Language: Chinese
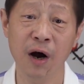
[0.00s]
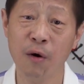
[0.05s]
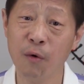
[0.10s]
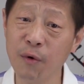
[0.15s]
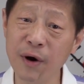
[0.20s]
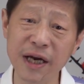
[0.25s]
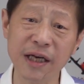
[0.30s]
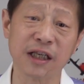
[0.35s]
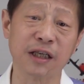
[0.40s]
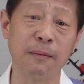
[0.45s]

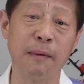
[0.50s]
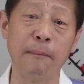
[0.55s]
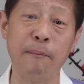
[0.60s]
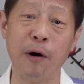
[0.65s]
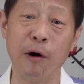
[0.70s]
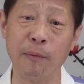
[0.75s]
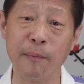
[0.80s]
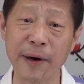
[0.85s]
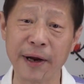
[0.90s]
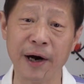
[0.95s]
为什么
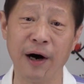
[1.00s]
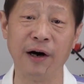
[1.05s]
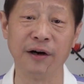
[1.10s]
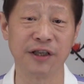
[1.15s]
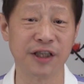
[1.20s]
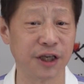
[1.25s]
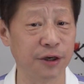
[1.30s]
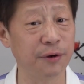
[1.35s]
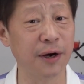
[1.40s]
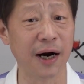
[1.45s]
蓬佩奥
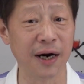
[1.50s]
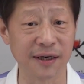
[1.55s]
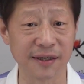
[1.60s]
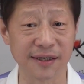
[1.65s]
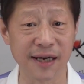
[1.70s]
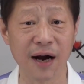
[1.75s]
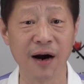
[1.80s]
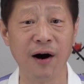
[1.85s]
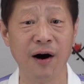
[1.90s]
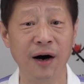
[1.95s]
七月二十
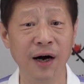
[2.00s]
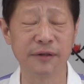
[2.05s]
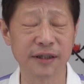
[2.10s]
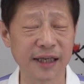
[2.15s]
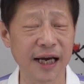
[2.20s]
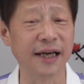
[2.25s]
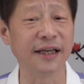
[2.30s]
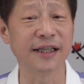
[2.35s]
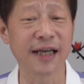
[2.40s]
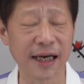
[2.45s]
三号
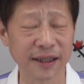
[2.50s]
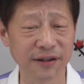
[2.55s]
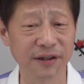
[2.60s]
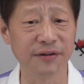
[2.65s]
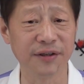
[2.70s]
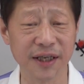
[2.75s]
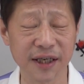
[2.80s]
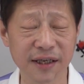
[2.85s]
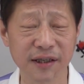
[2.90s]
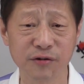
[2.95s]
在加州
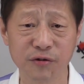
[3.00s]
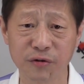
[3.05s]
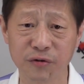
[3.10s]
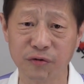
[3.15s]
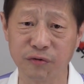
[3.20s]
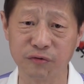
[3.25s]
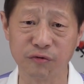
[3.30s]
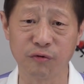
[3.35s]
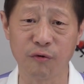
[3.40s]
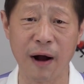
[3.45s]
尼克松
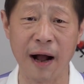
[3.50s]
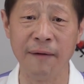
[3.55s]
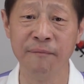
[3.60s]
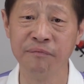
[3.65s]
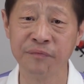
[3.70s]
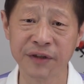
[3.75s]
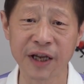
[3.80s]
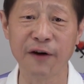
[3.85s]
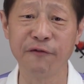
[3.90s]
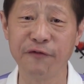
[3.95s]
图书馆
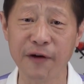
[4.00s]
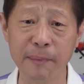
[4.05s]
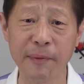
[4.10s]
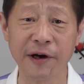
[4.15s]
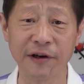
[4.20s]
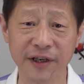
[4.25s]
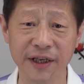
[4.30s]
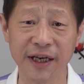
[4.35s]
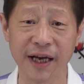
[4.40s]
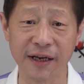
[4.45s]
他发
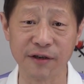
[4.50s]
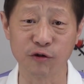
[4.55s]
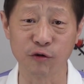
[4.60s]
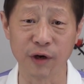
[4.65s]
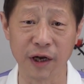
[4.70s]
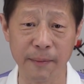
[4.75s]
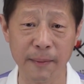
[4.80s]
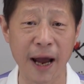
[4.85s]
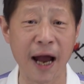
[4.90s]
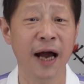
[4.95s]
表的演说
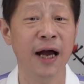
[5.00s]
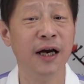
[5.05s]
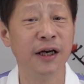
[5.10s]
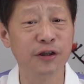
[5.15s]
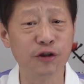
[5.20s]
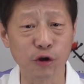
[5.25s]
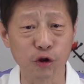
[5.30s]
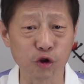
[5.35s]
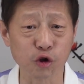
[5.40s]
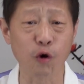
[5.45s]
里面
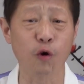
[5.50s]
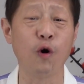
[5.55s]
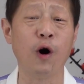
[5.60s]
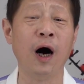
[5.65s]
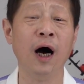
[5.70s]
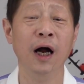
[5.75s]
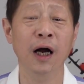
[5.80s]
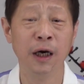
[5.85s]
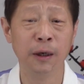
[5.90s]
就说过，